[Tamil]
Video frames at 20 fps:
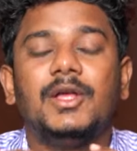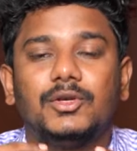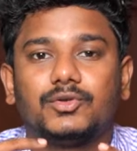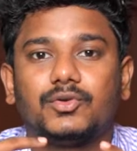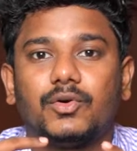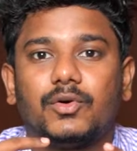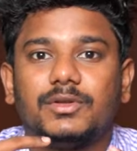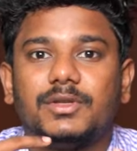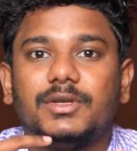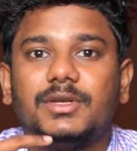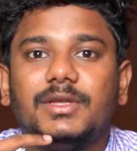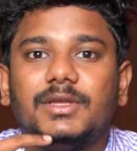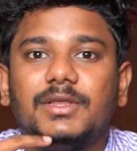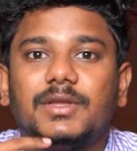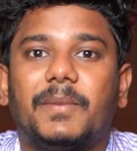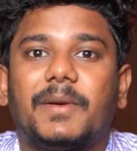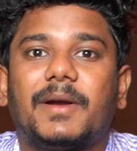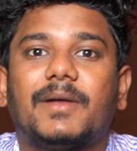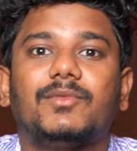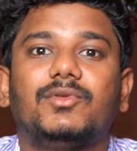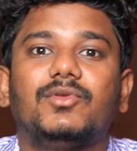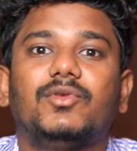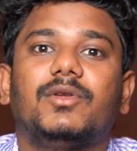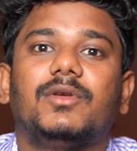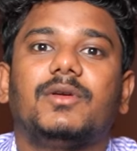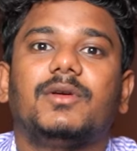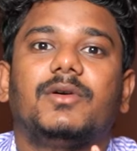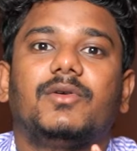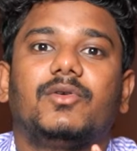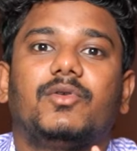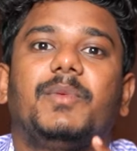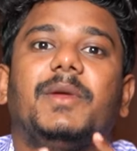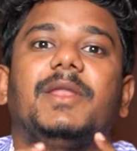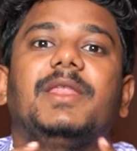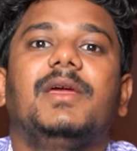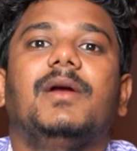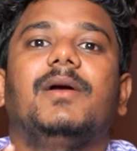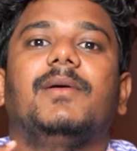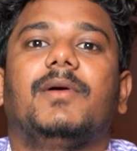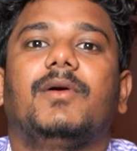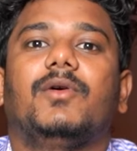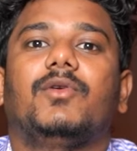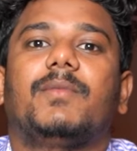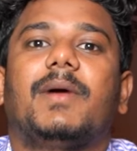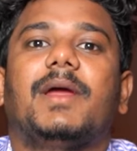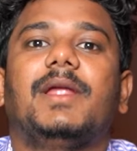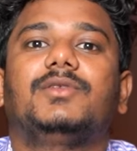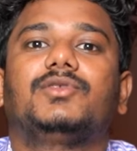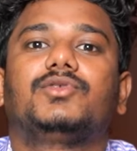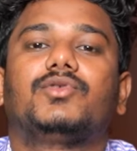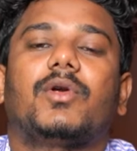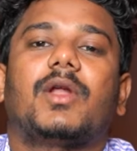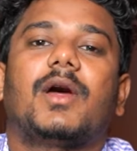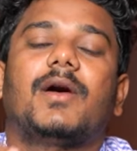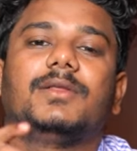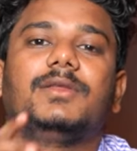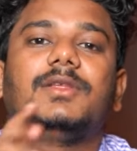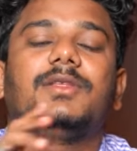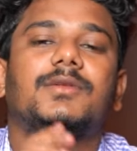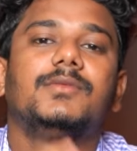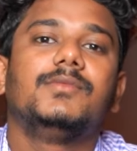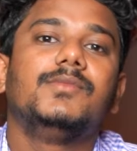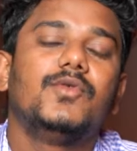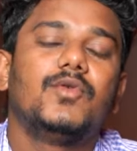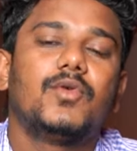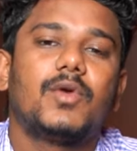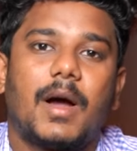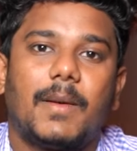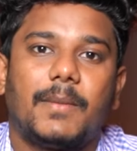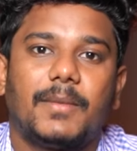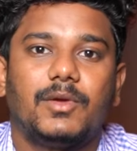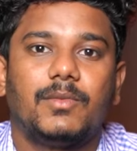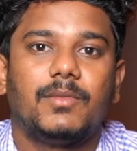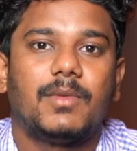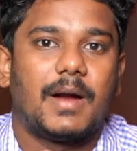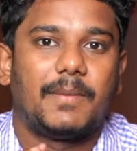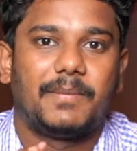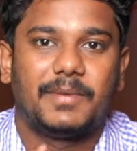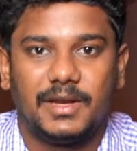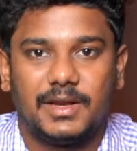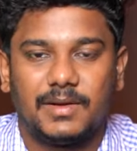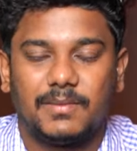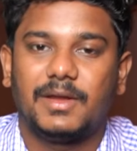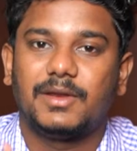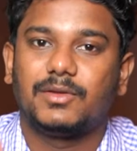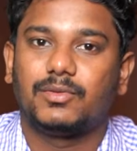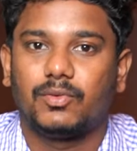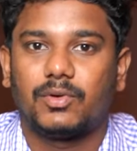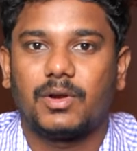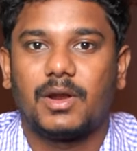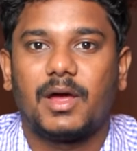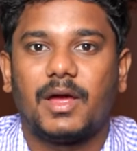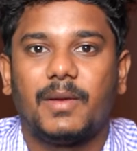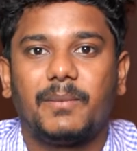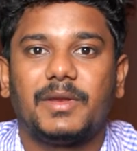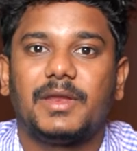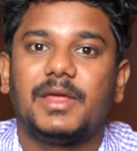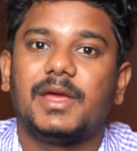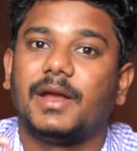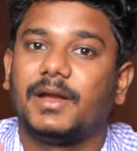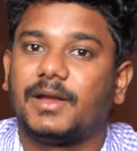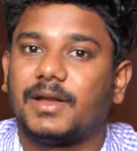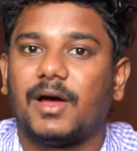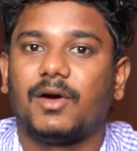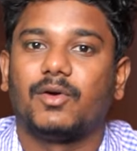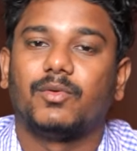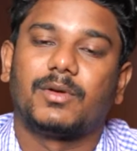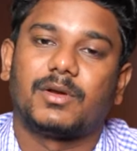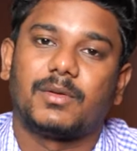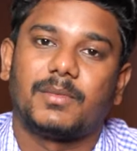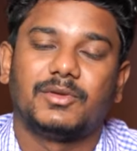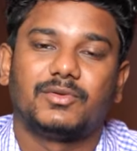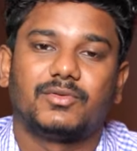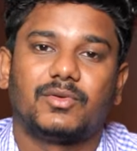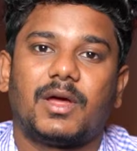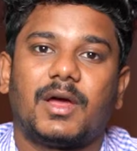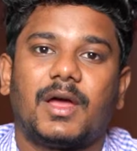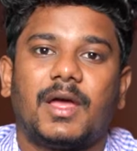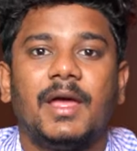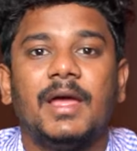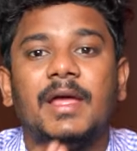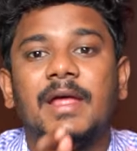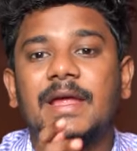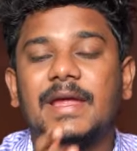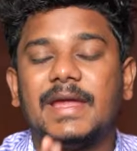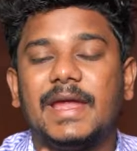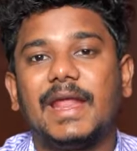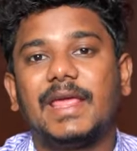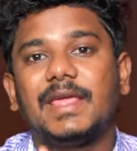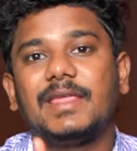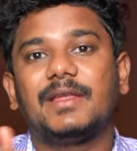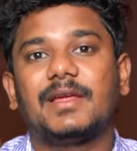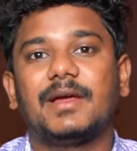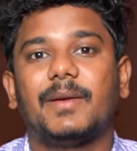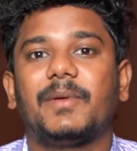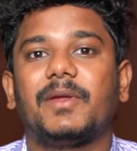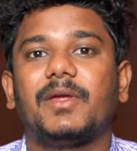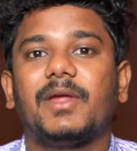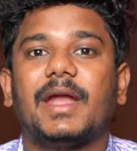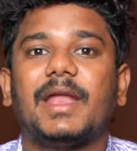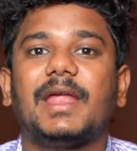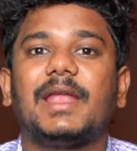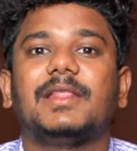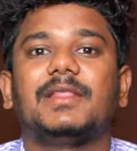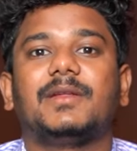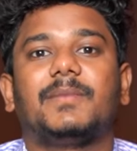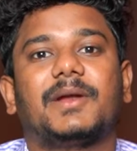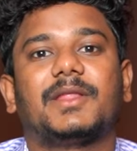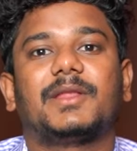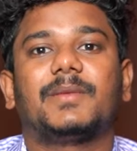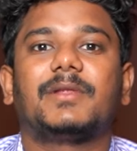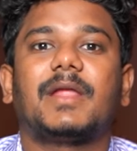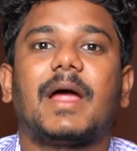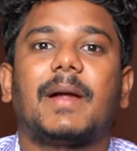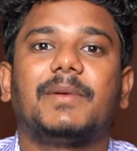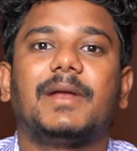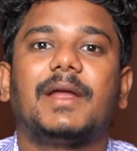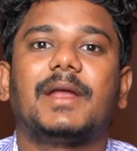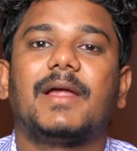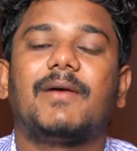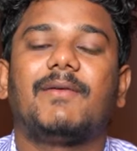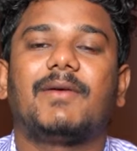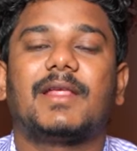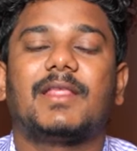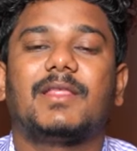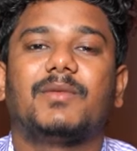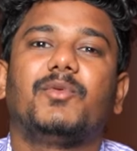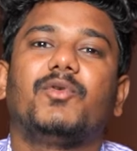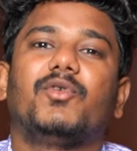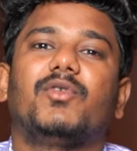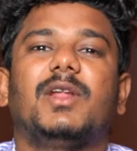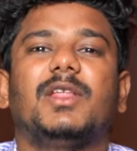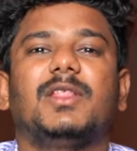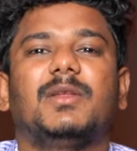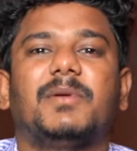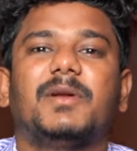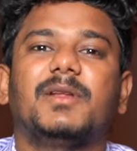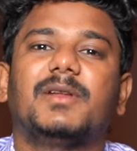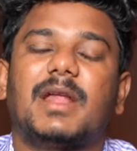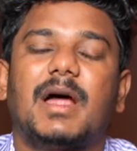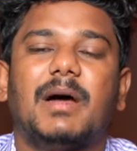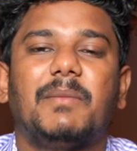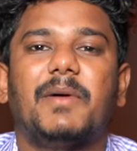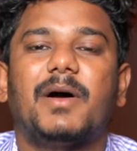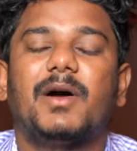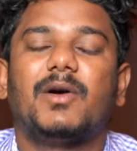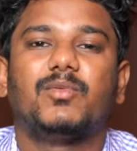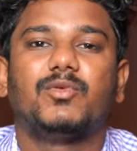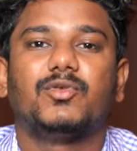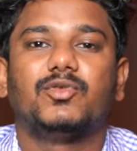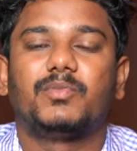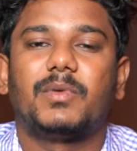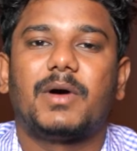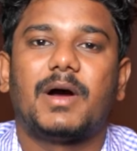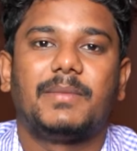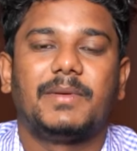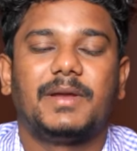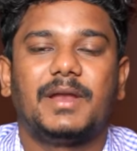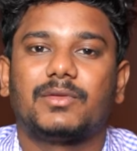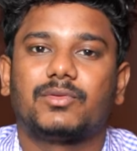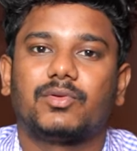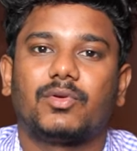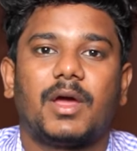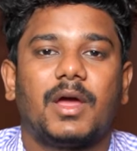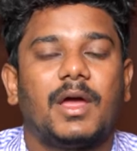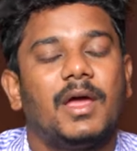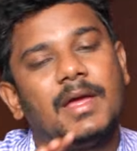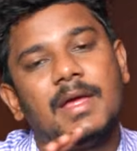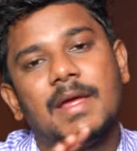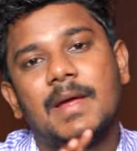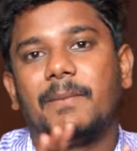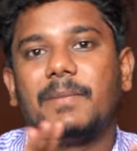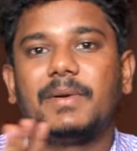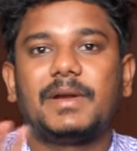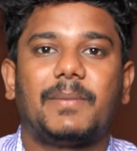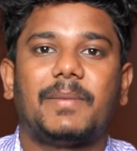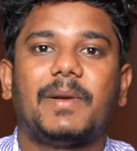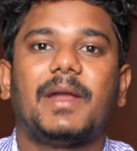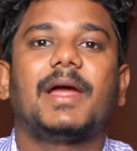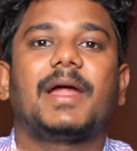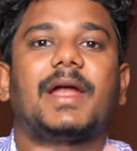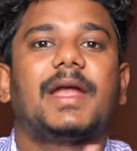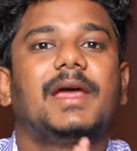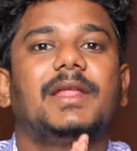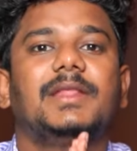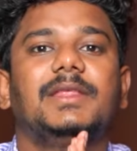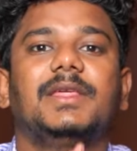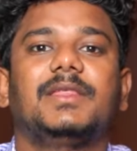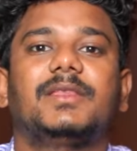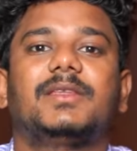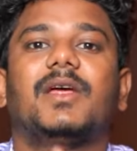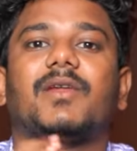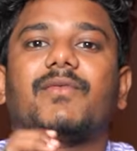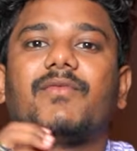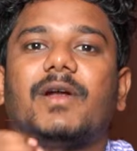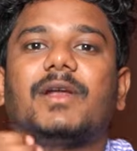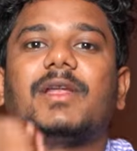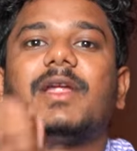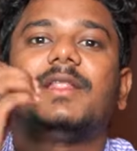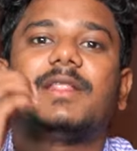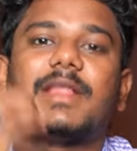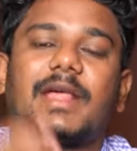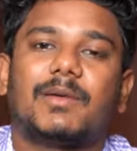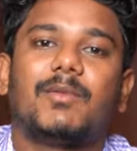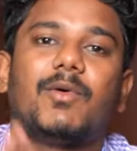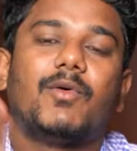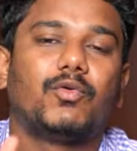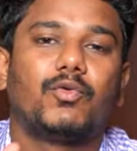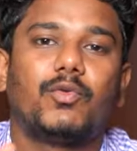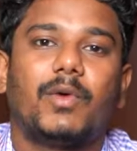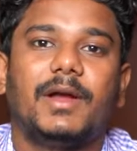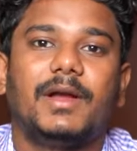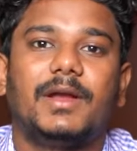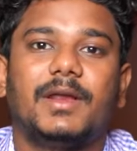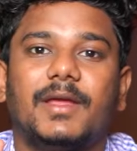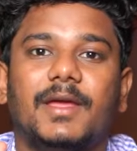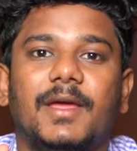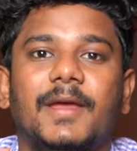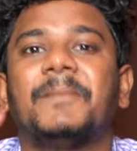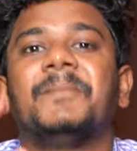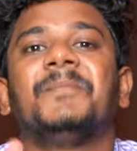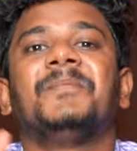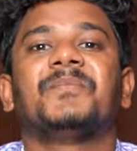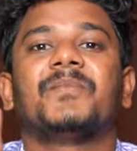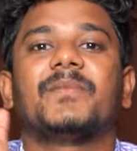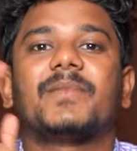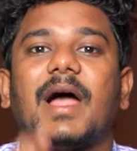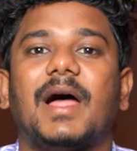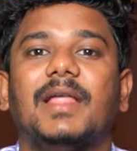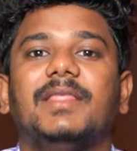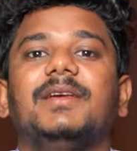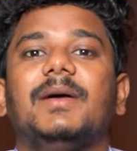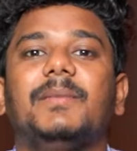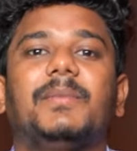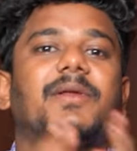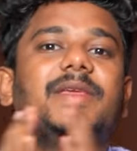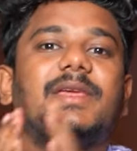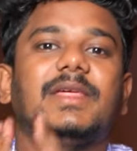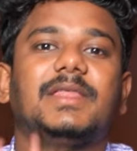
ஸோ வந்துட்டு இந்த படம் வந்து ஒரு ஒரு பெரிய ஒரு மைல் ஸ்டோனாக வந்து சிம்புவுக்கு அமையும் அப்படின்ற மாதிரி சொல்கிறாங்க பெரிய ஹிட் ஆகுன்ற மாதிரி சொன்னாங்க ஏன்னா இதுக்கப்புறம் இடையில இந்த படத்தை பற்றி அப்டேட்லாம் வராதப்போ ஒரு இந்த படம் ட்ராப் ஆக போகுதுப்பா அப்படின்லாம் சொன்னாங்க பட் அப்படிலாம் கிடையாது எஸ்டிஆர் ஃபார்ட்டி எயிட் தரமாக உருவாகிட்டு இருக்கு அதுக்கப்புறம்